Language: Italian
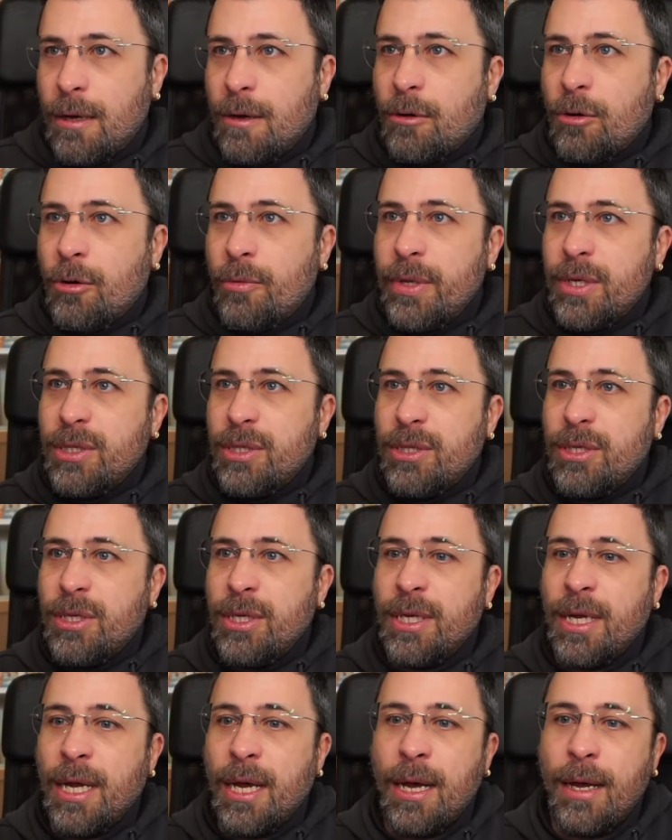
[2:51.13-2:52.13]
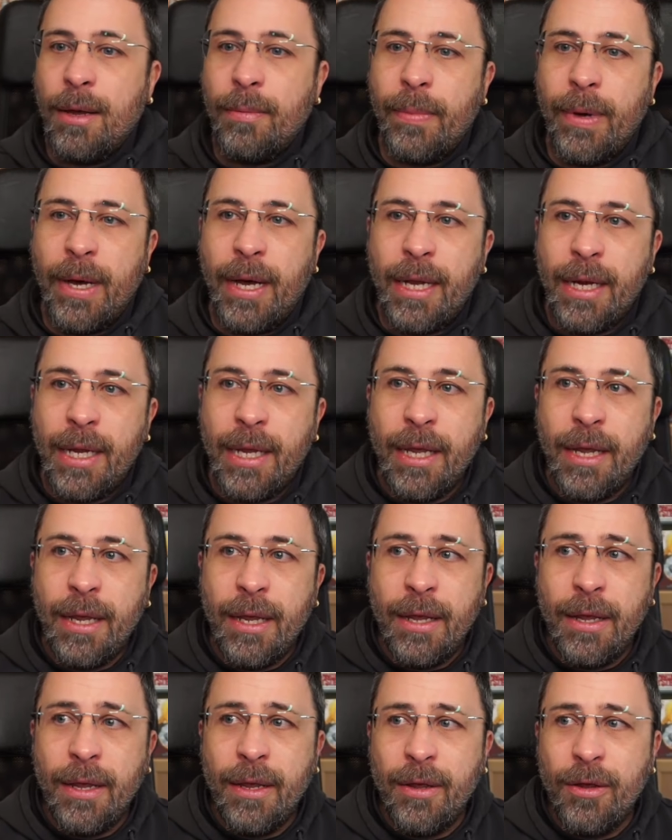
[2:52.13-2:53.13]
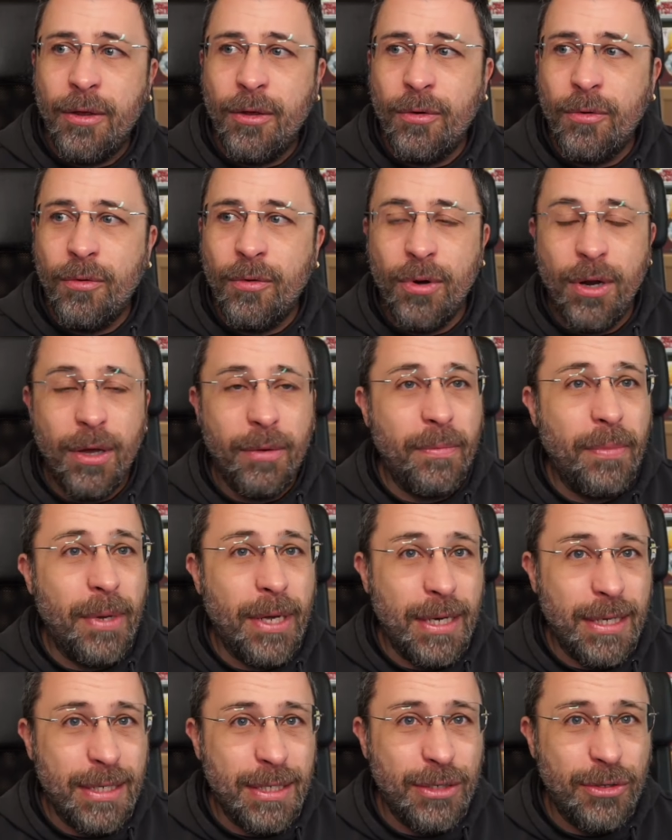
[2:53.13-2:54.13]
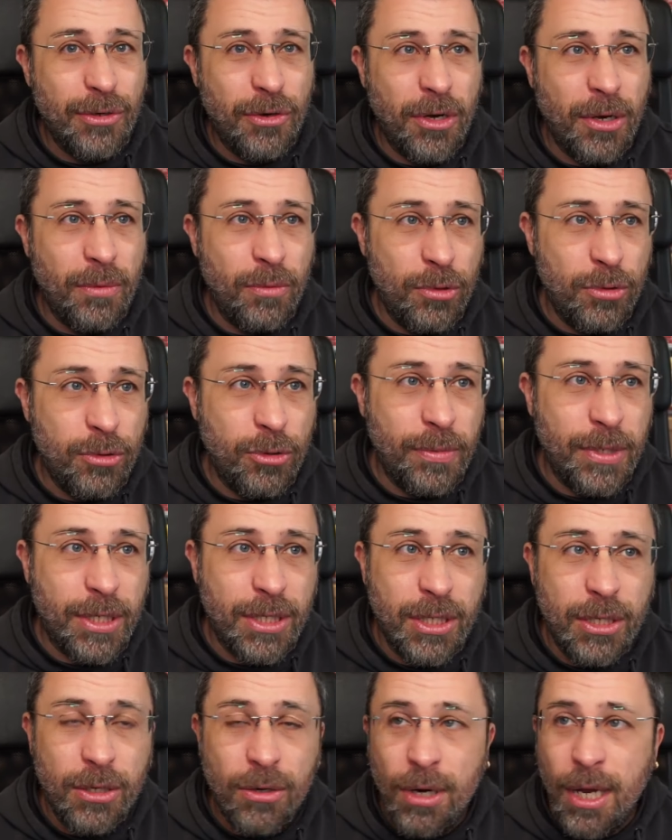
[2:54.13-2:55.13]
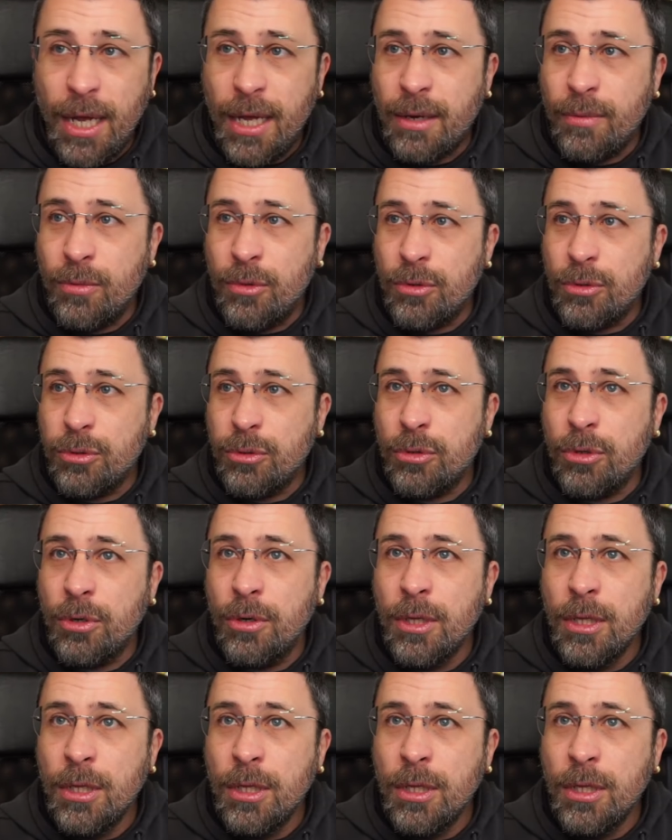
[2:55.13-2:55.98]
copertina pare una bella storia, molto particolare, molto,